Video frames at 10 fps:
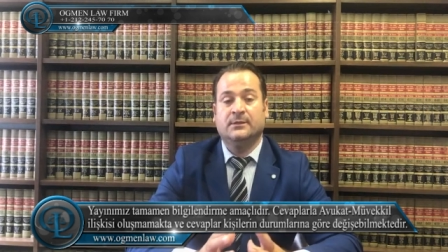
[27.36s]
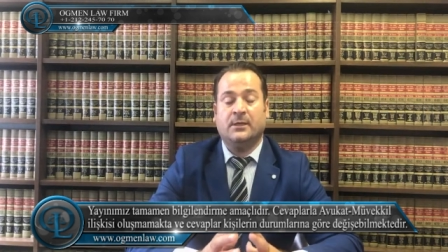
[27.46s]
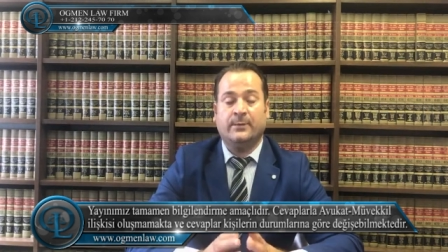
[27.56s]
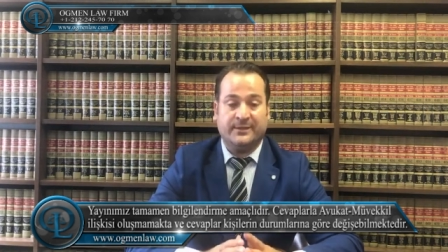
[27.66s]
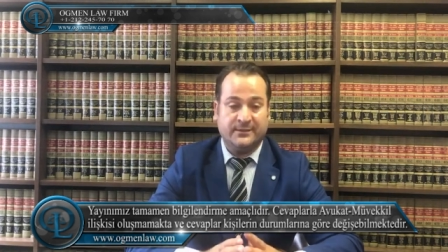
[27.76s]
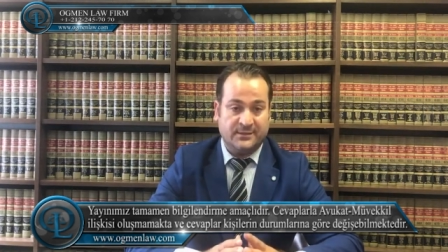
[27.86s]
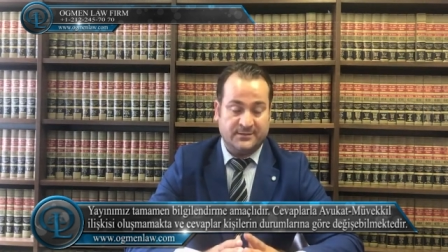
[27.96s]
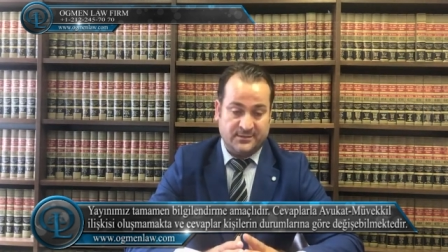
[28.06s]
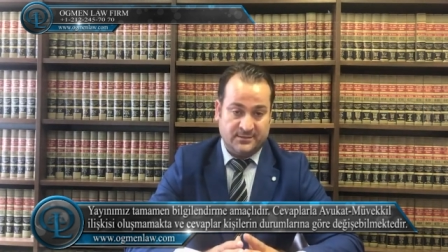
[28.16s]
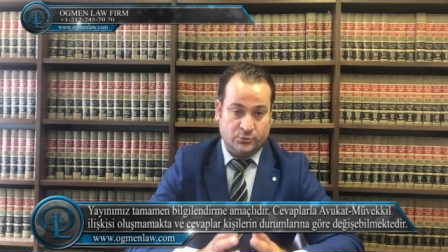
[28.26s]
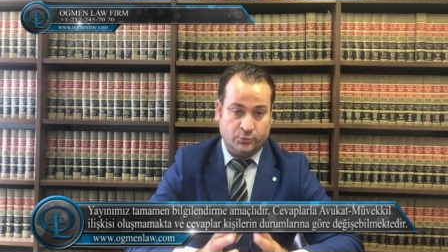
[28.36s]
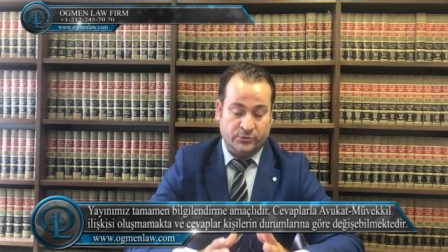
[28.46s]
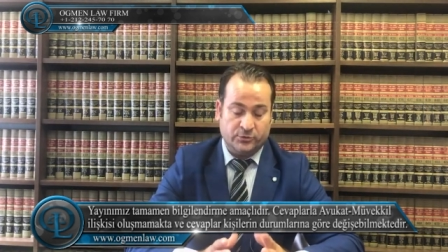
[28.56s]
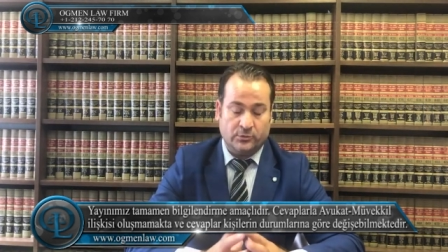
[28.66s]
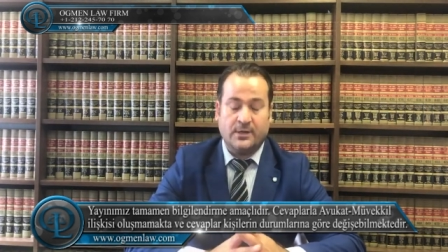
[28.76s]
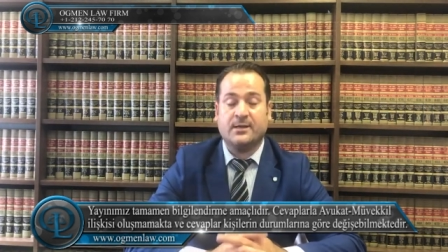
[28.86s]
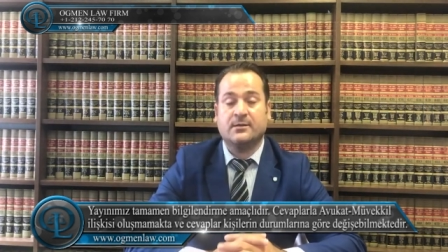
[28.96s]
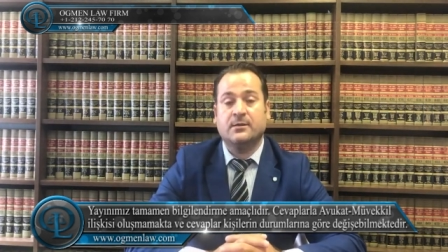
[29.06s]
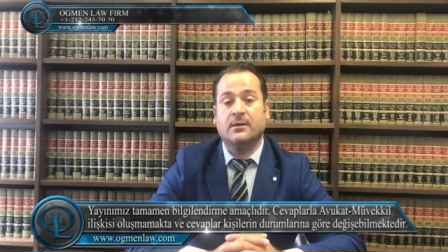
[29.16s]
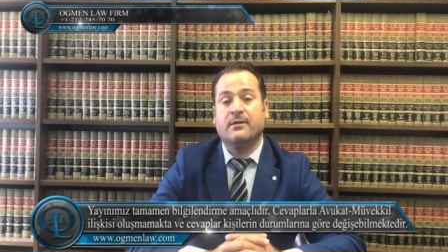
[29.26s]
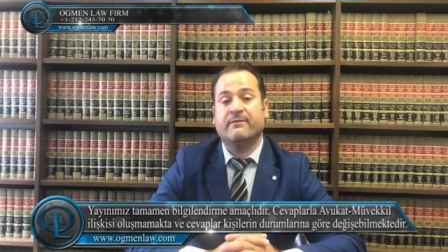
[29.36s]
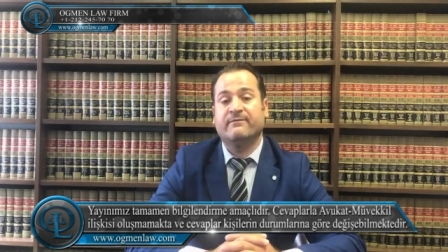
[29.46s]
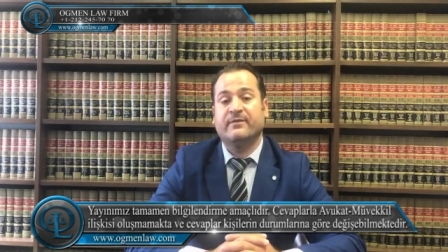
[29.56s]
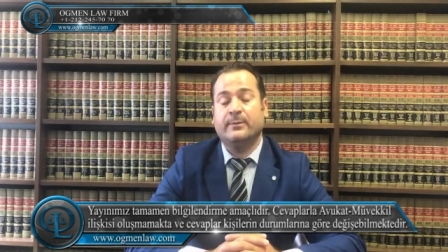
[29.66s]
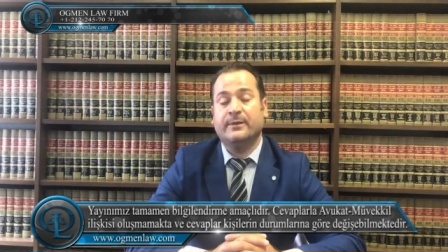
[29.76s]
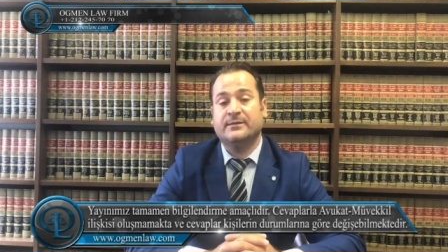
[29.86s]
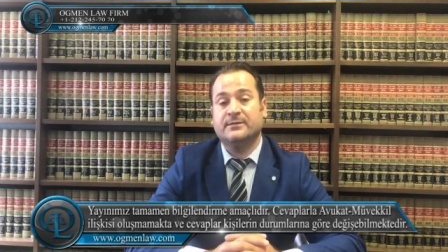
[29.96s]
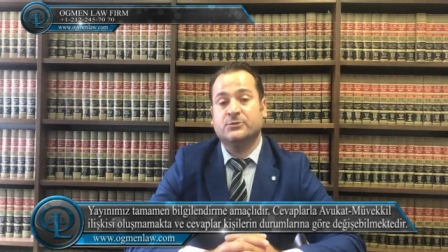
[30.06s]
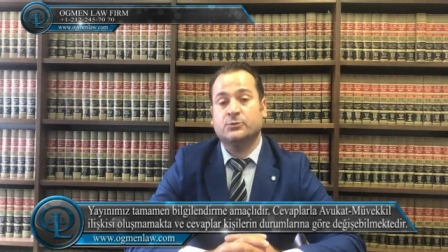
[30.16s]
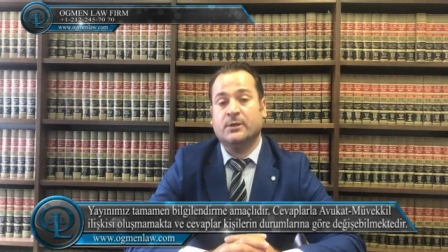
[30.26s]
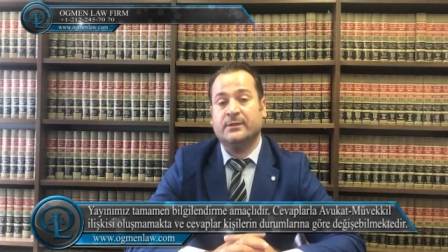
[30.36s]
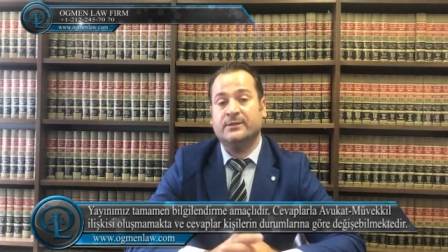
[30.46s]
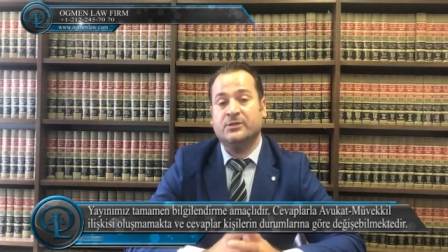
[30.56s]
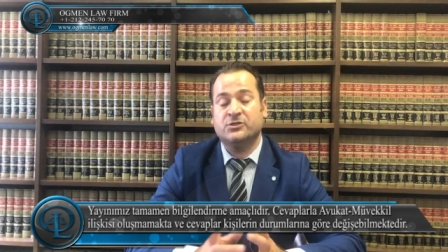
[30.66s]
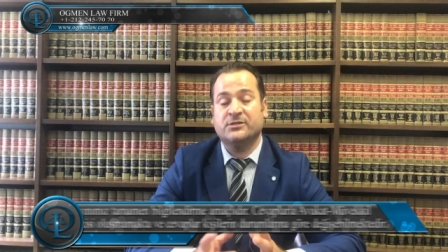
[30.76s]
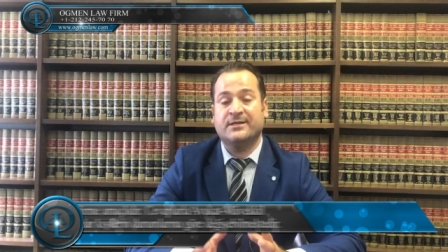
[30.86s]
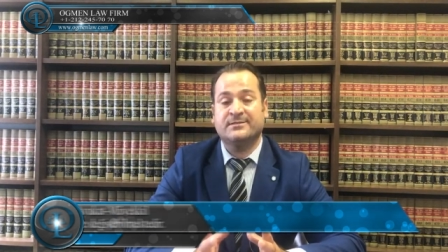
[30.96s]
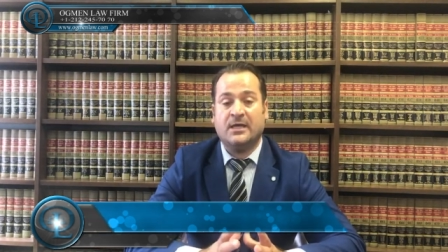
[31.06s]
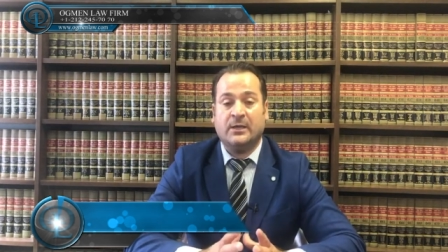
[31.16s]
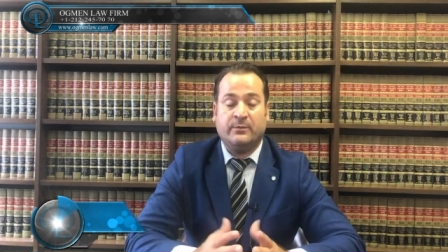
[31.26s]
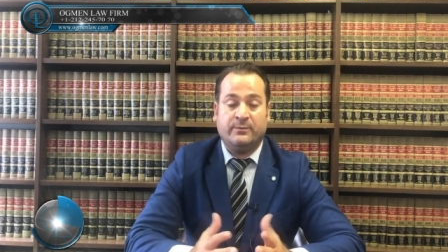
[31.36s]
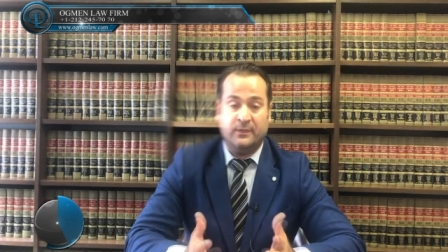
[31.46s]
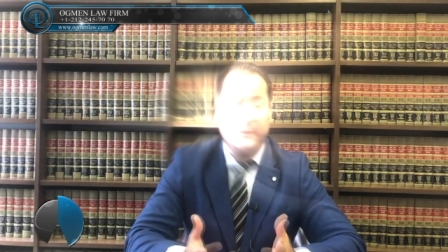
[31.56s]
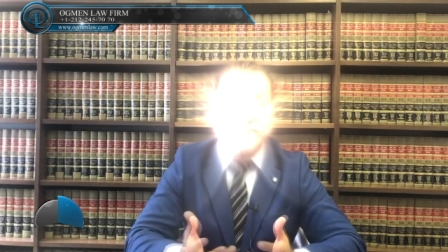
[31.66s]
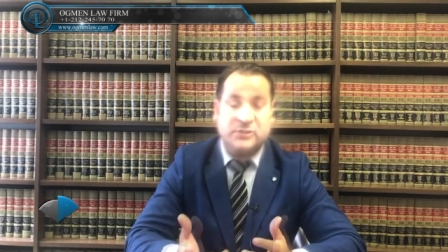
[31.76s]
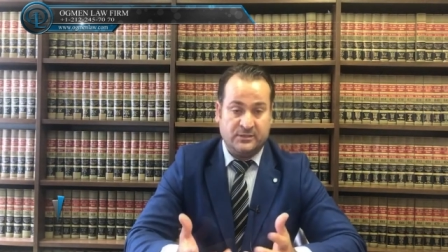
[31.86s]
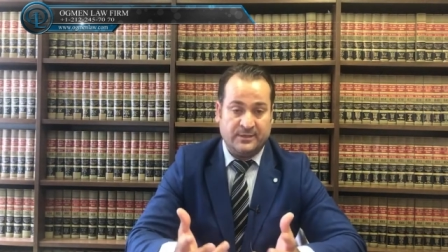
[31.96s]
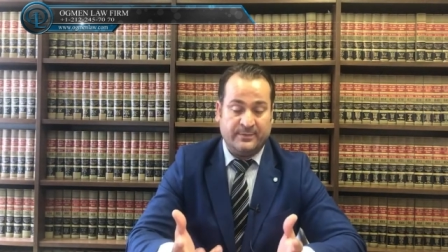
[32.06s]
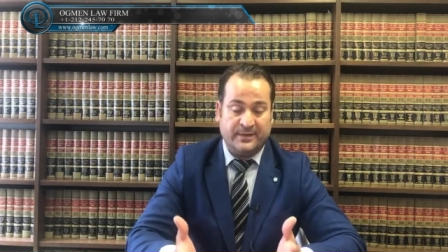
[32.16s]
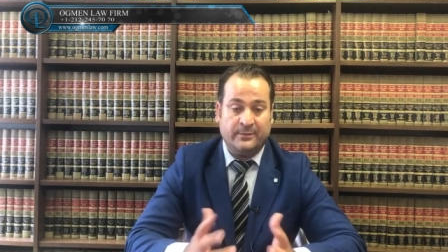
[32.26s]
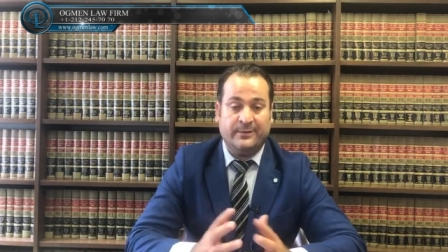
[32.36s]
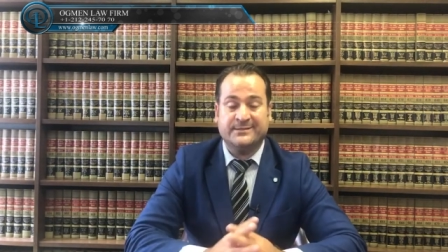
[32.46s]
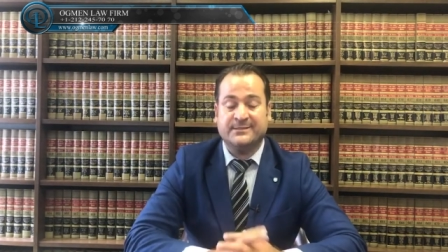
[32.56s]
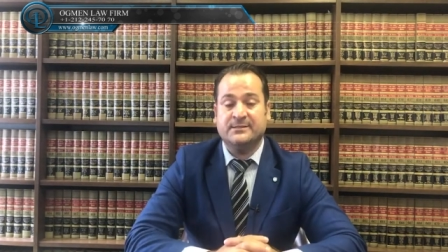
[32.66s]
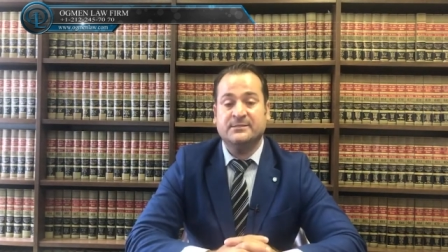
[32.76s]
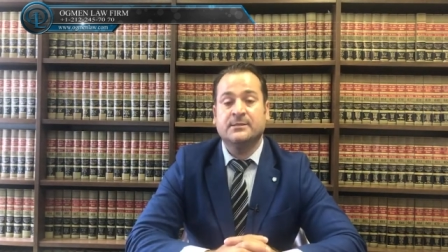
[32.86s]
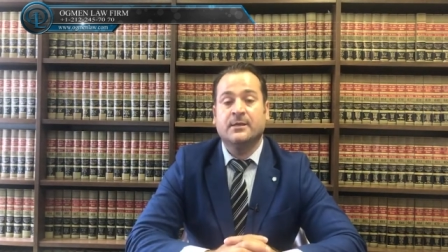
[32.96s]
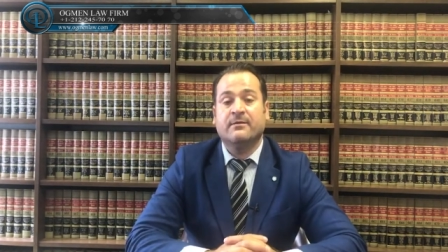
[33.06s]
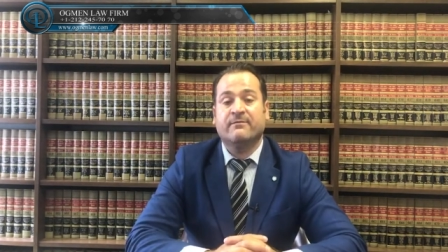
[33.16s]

Amerika'daysanız turist olarak ve Amerika'da şu an yeşil kart sahibi bir kişiyle beraberseniz